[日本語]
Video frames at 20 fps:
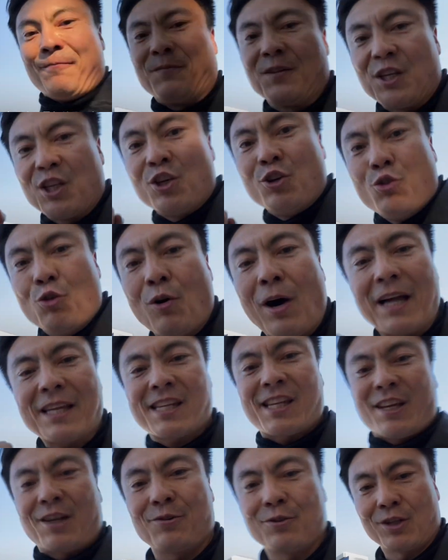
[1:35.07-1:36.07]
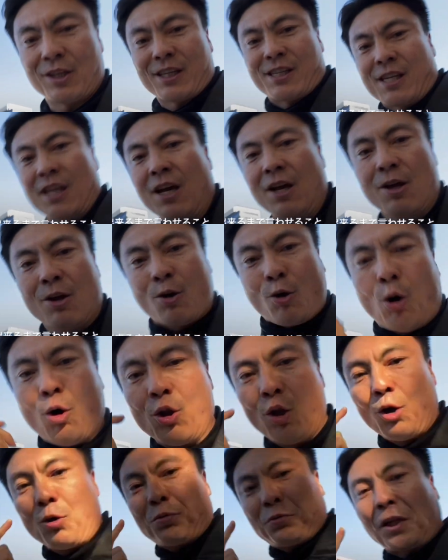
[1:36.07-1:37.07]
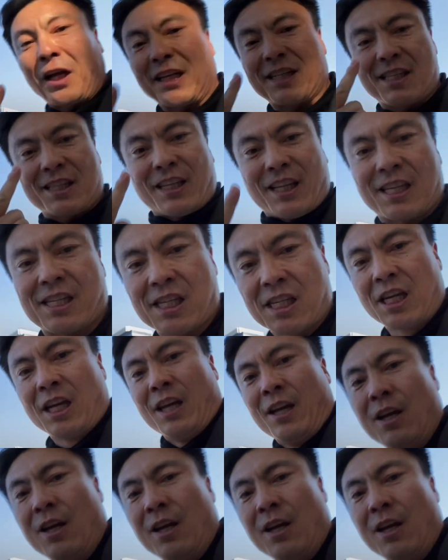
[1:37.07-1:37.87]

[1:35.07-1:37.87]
言わせるんです。この2つです。